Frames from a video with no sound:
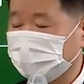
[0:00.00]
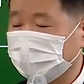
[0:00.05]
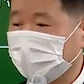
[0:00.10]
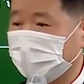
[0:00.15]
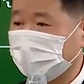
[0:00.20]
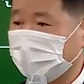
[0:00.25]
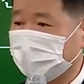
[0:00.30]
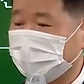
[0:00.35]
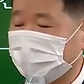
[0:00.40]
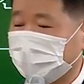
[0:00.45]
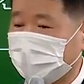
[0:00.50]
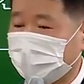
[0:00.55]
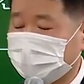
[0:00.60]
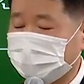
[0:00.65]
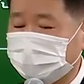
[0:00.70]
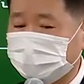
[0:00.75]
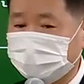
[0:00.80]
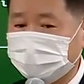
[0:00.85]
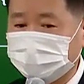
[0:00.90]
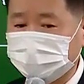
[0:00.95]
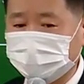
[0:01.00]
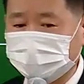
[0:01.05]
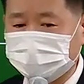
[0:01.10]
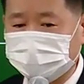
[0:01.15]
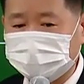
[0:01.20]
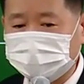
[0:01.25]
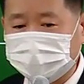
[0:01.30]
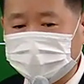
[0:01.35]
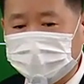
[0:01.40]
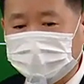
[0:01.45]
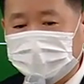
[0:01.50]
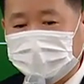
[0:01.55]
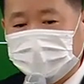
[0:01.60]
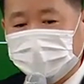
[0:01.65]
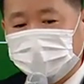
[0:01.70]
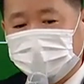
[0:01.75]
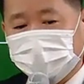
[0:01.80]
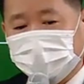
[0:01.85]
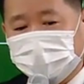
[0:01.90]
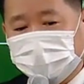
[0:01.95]
내가 말하는 것은
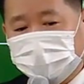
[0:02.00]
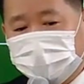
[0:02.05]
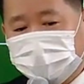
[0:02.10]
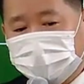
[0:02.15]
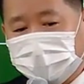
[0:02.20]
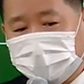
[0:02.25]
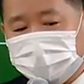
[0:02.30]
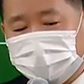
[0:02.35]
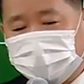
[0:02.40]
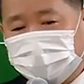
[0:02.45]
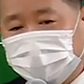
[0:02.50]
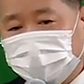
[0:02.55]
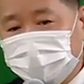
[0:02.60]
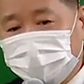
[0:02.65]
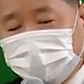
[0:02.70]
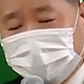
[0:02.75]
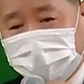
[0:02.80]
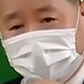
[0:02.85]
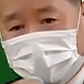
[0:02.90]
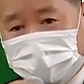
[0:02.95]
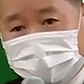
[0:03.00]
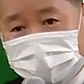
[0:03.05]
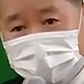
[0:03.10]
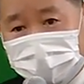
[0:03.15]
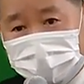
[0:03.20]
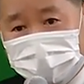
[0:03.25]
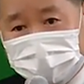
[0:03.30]
동, 우리가 수업을 하잖아요.